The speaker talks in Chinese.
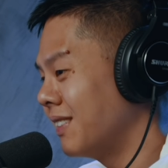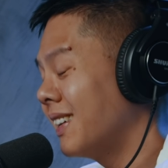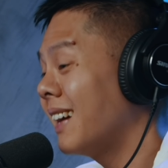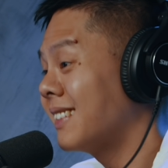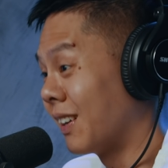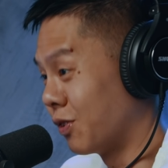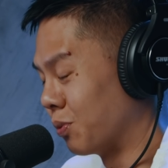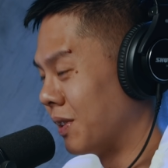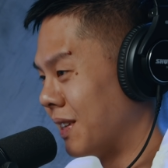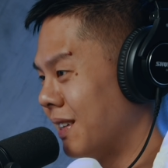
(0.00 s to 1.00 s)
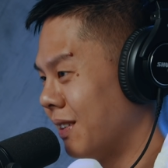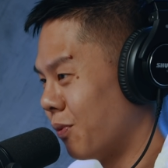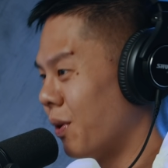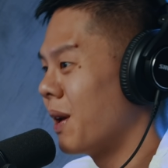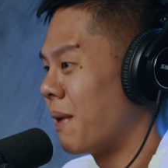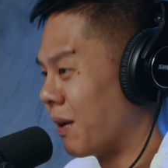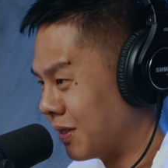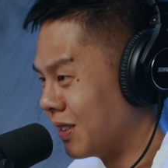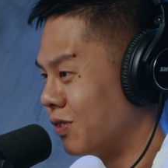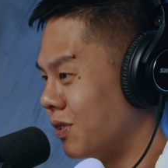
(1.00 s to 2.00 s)
而且他讲的主题我也蛮
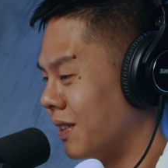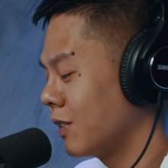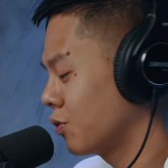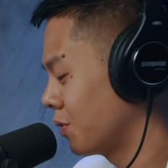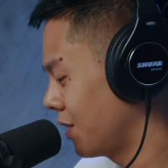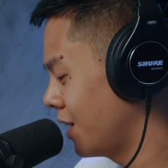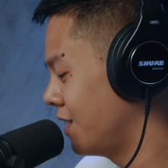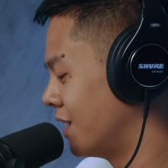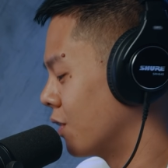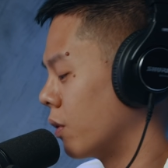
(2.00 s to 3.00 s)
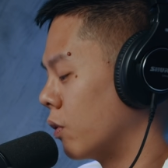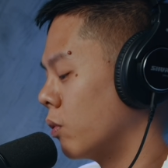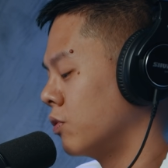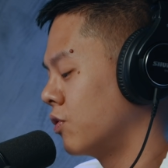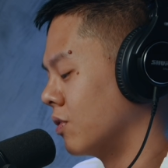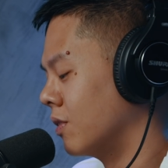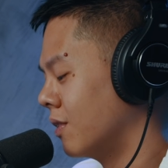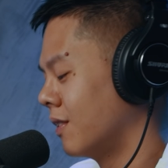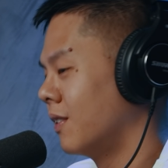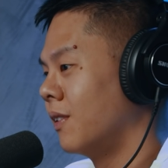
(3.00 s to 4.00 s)
有兴趣的。他说印尼的鬼故事，
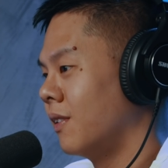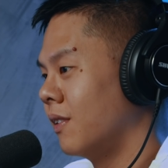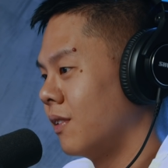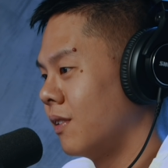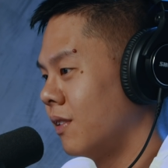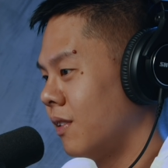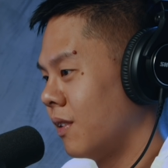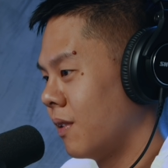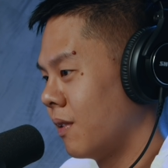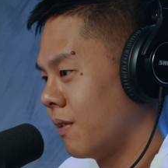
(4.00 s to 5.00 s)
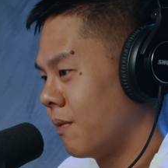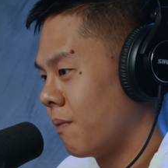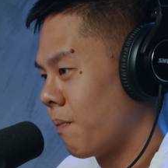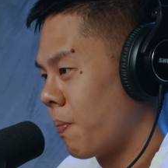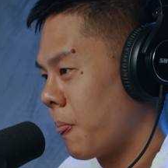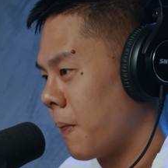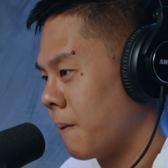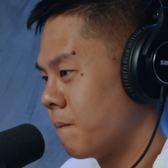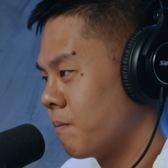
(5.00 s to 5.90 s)
印尼的鬼故事听起来就很可怕，